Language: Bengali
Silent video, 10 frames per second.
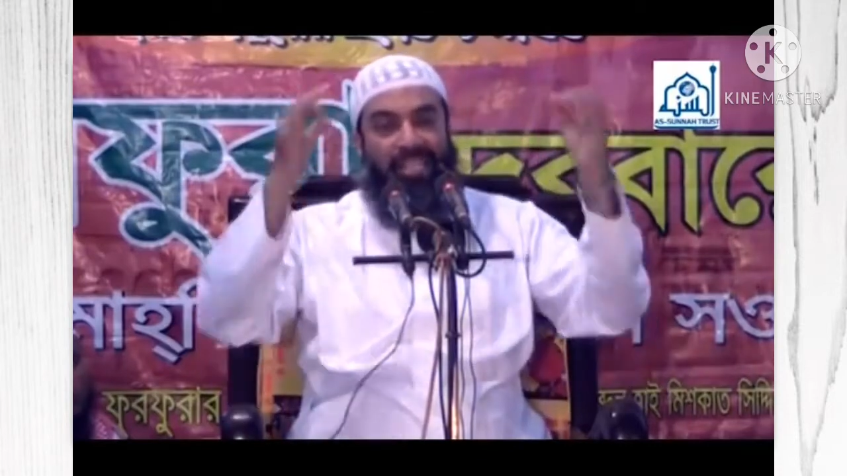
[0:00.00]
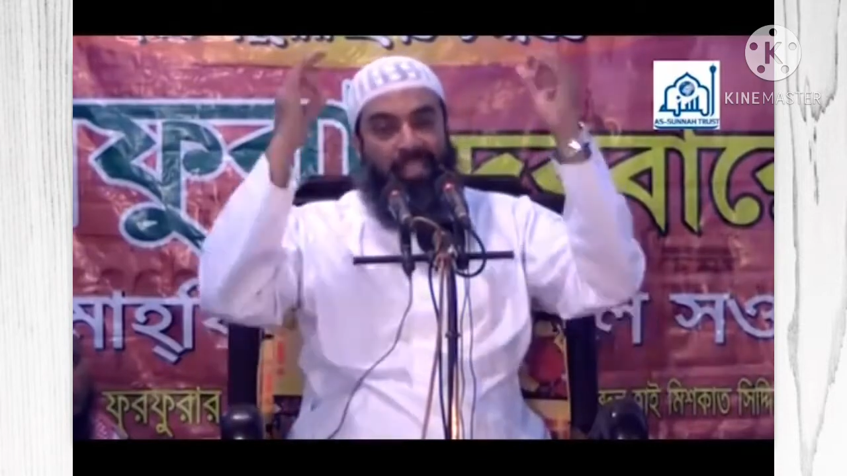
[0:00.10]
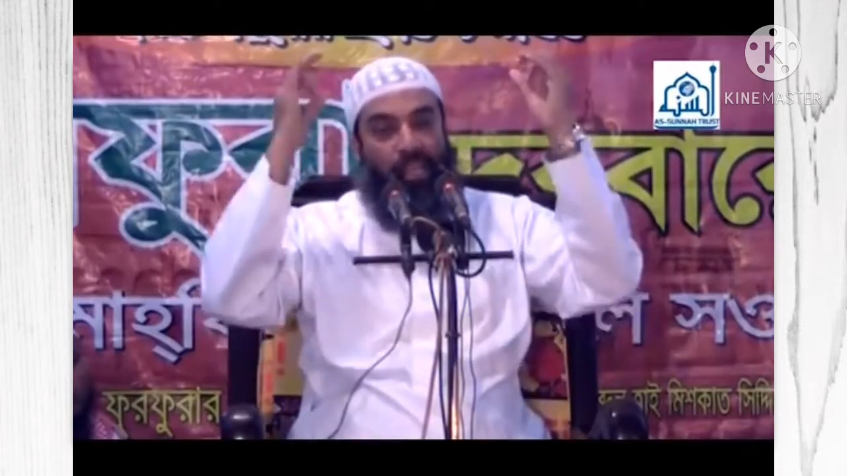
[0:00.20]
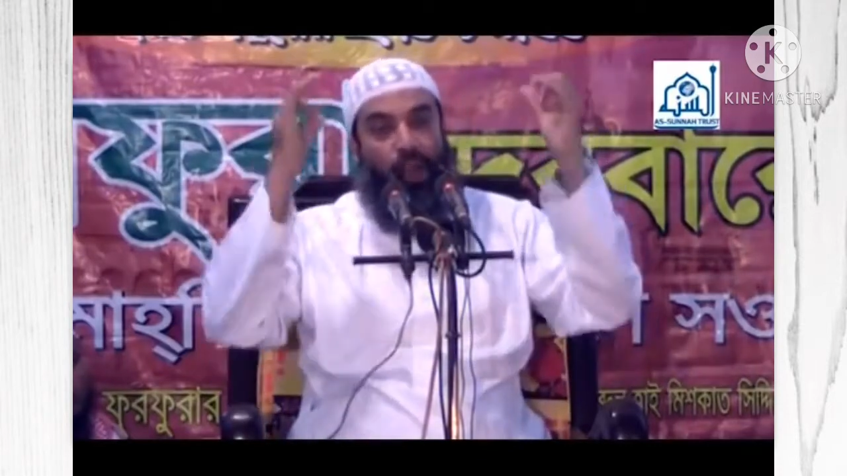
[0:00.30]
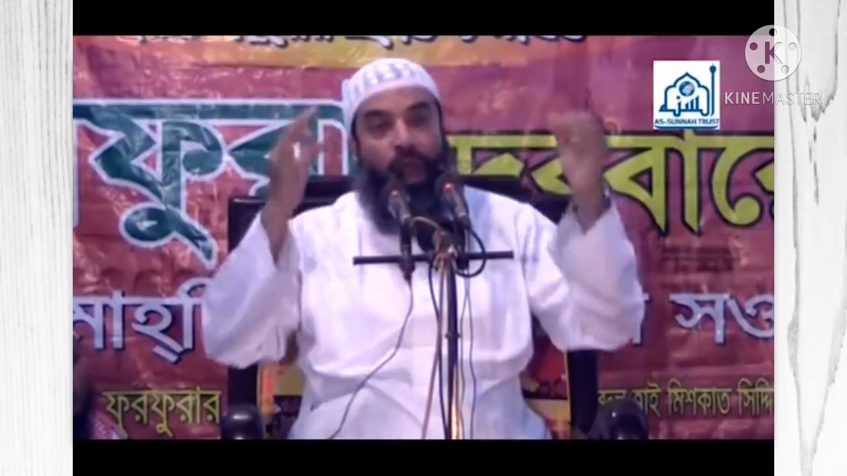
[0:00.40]

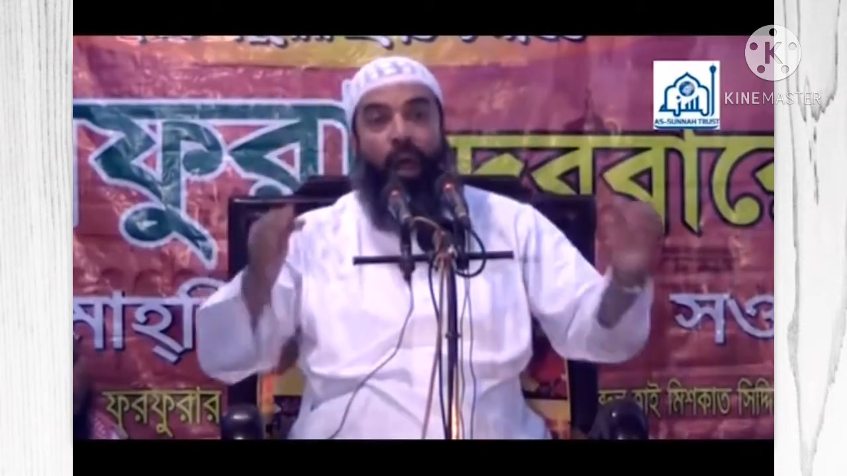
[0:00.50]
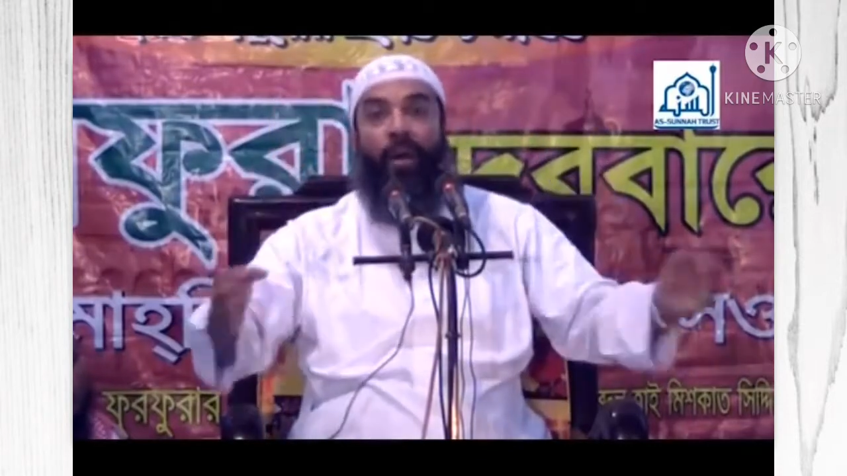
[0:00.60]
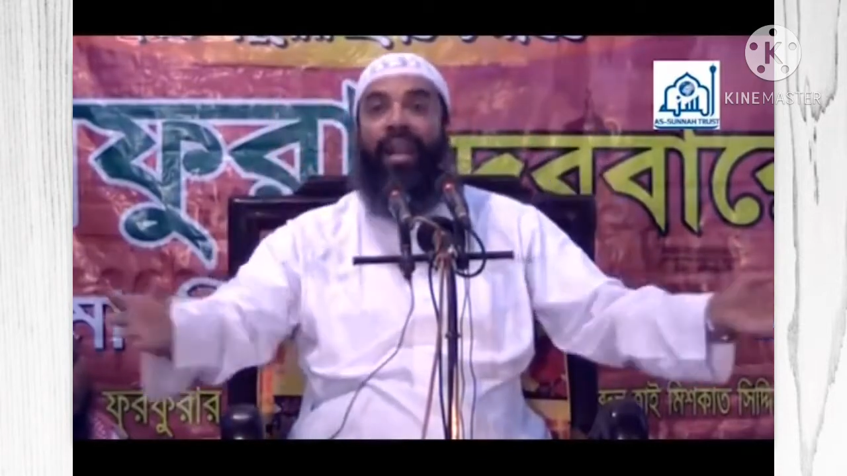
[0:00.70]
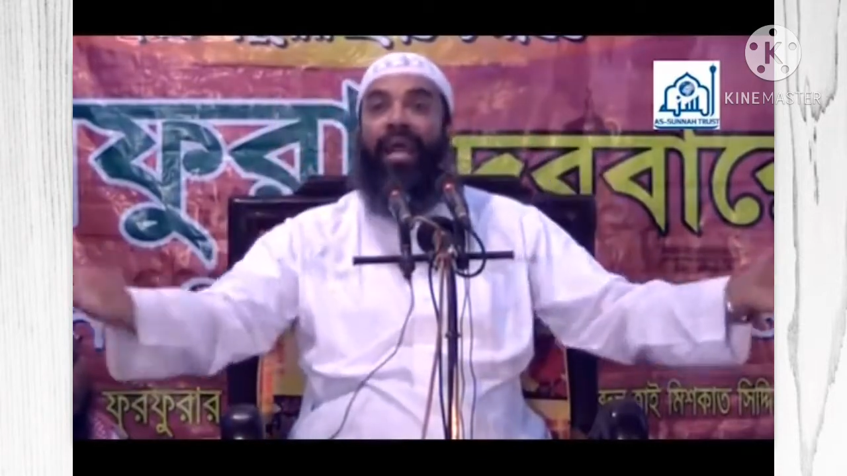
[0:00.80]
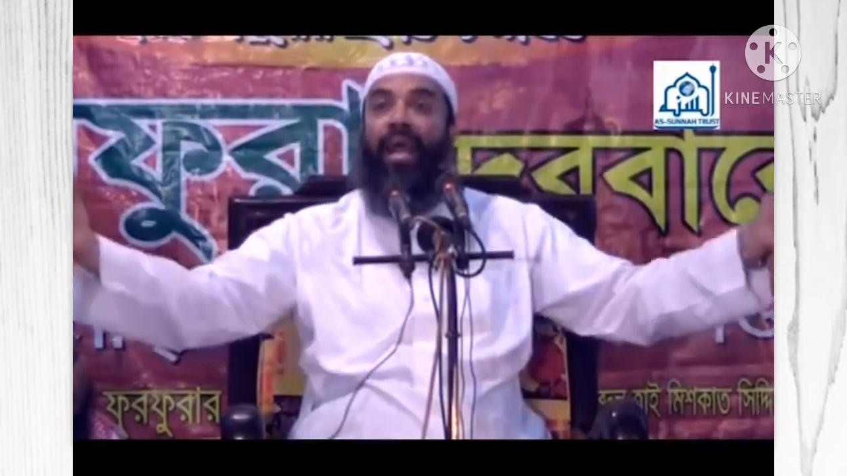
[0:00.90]
জিরো
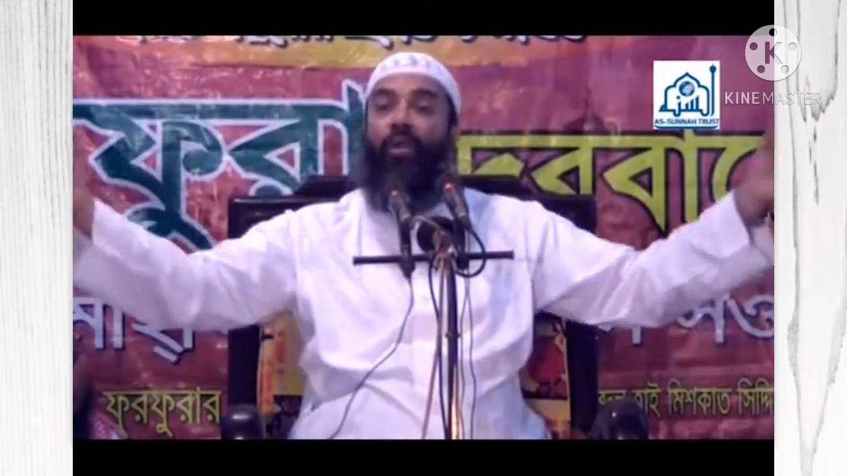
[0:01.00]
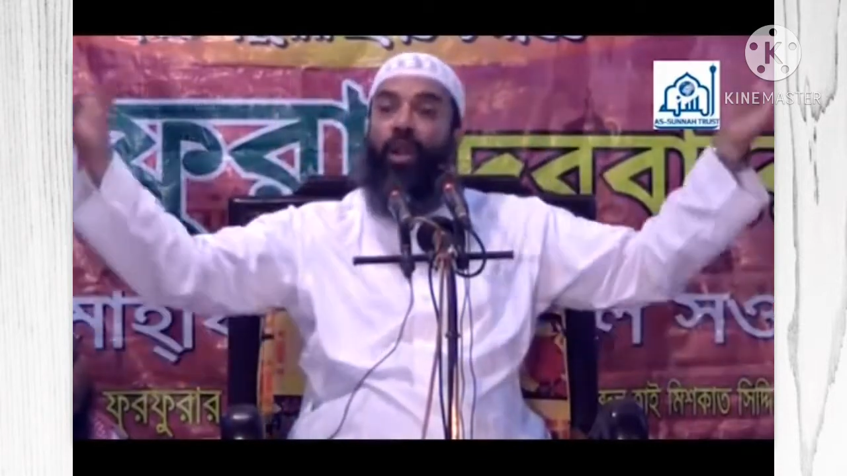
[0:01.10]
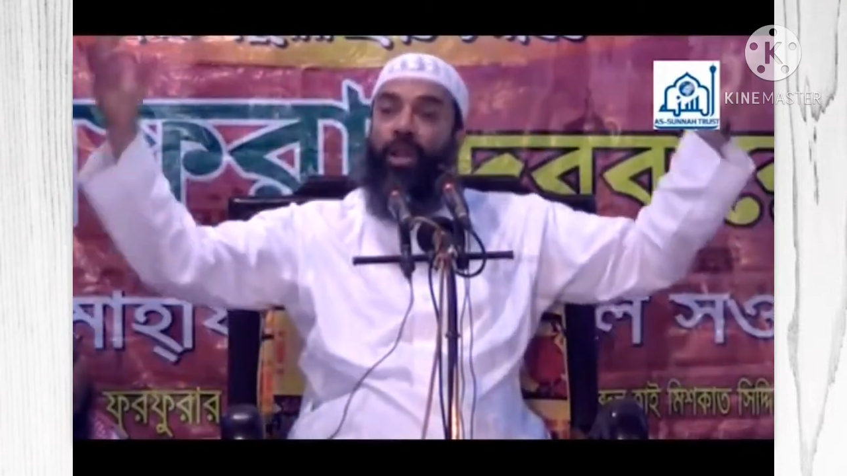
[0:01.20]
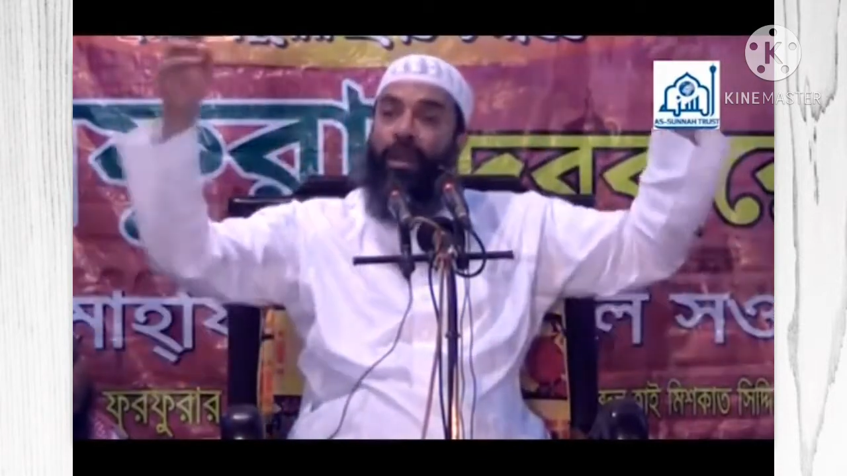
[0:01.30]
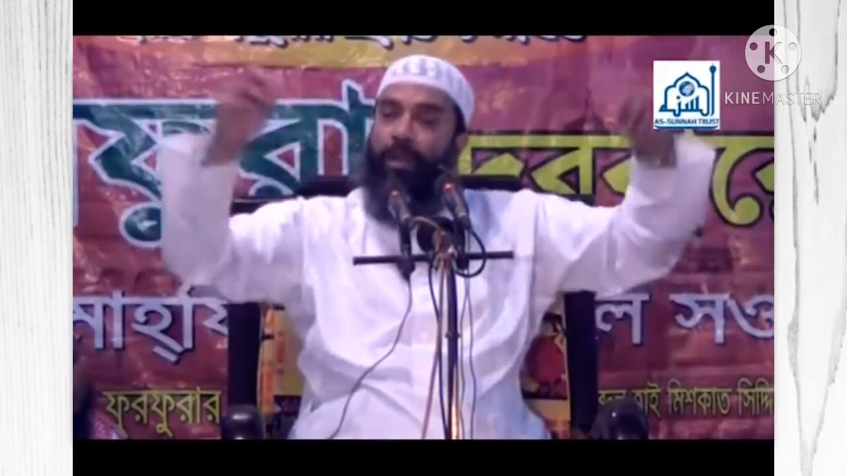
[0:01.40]
আওয়ারে
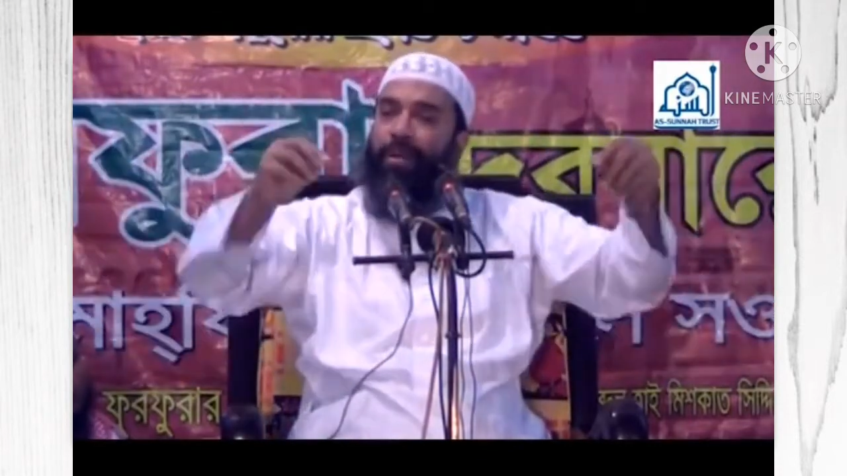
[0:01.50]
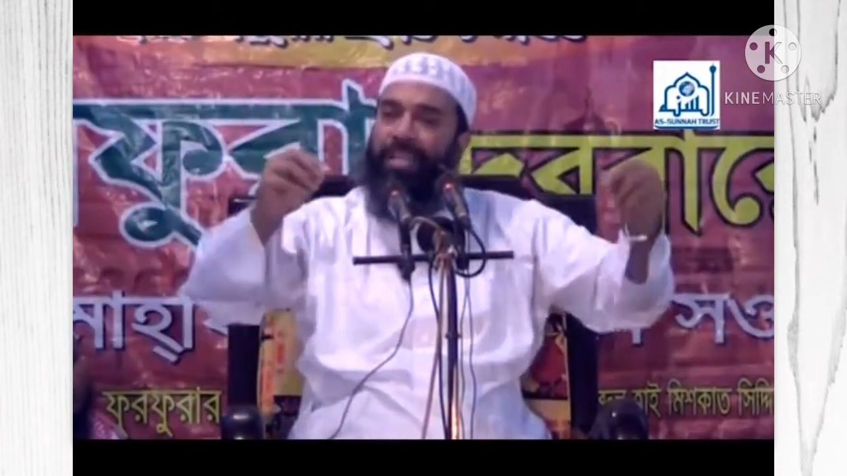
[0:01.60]
গরিবের